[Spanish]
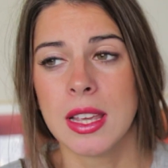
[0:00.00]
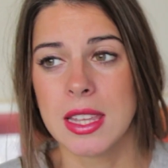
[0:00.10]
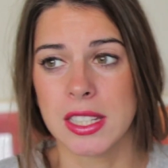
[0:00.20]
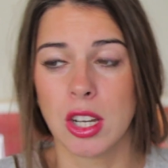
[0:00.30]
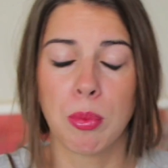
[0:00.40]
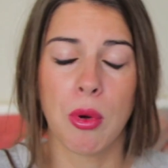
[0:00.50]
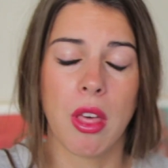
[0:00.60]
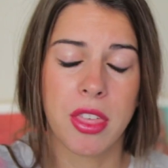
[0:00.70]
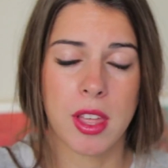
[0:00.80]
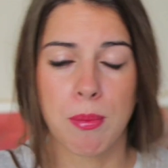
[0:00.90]
Y así lo puedo
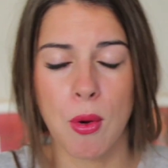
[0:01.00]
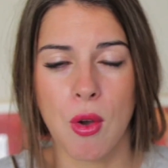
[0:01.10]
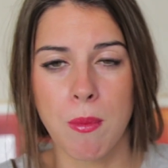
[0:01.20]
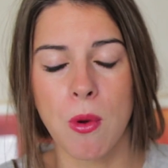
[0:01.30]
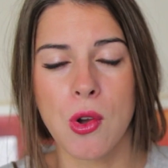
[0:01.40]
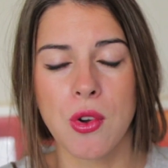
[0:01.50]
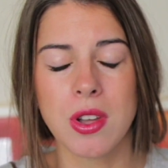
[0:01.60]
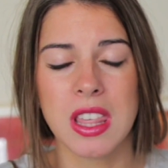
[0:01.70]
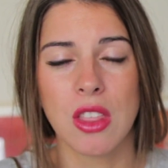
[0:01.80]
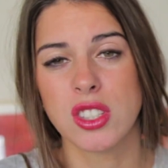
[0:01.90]
hacer poco a poco
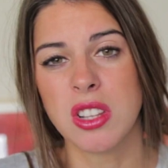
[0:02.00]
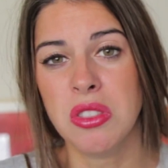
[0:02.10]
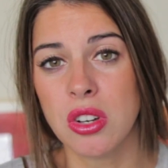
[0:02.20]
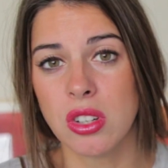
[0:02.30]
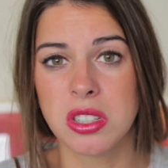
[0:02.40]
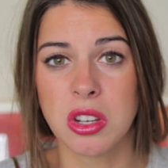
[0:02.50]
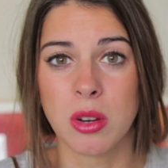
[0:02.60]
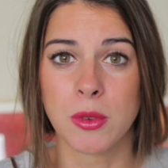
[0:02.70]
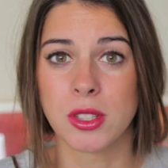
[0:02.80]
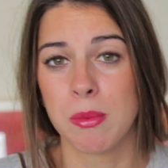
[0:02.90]
y de dos en dos y
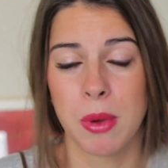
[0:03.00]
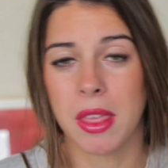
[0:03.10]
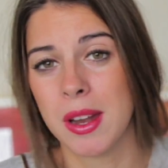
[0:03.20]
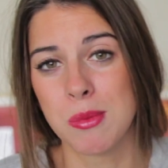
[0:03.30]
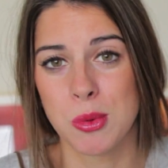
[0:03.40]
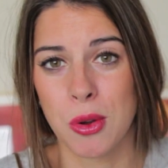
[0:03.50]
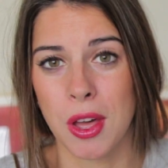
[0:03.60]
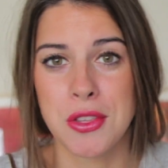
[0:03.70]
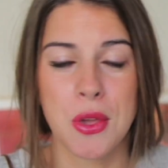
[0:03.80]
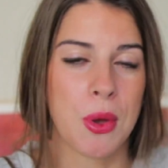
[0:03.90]
como siempre cenamos
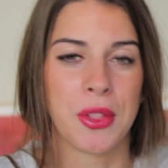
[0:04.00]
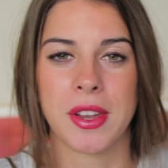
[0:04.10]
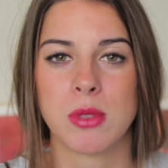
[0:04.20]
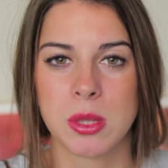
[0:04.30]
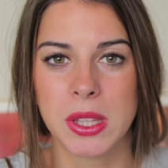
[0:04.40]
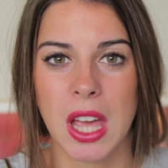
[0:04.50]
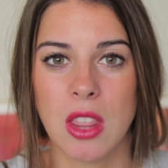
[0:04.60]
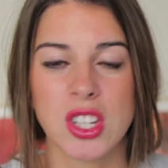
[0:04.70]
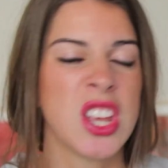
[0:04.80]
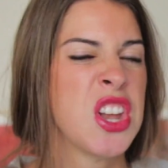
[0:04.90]
Borja y yo y cuando tenemos
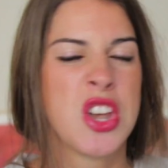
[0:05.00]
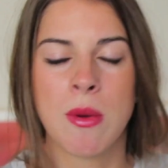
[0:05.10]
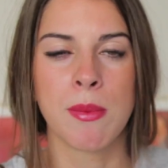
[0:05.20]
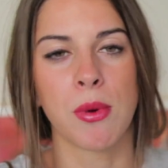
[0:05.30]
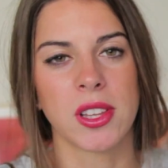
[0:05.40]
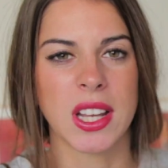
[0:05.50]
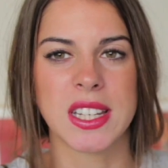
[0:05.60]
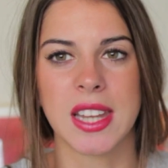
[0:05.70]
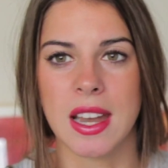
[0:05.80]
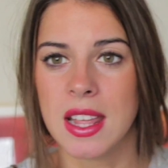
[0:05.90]
invitados no me importa que
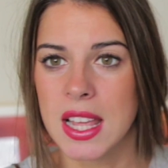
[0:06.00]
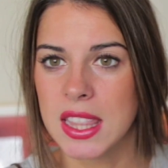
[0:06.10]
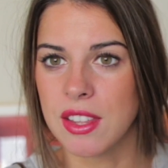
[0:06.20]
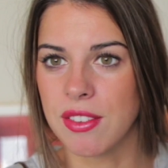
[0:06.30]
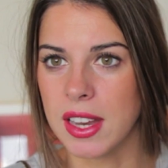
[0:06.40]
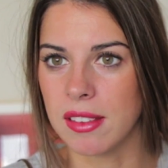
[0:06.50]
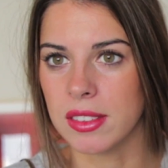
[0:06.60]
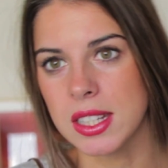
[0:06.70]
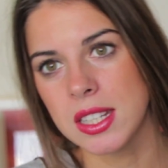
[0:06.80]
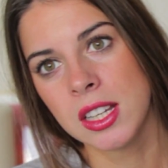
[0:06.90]
sean
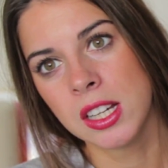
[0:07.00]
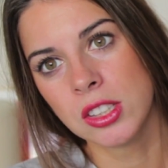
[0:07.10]
diferentes.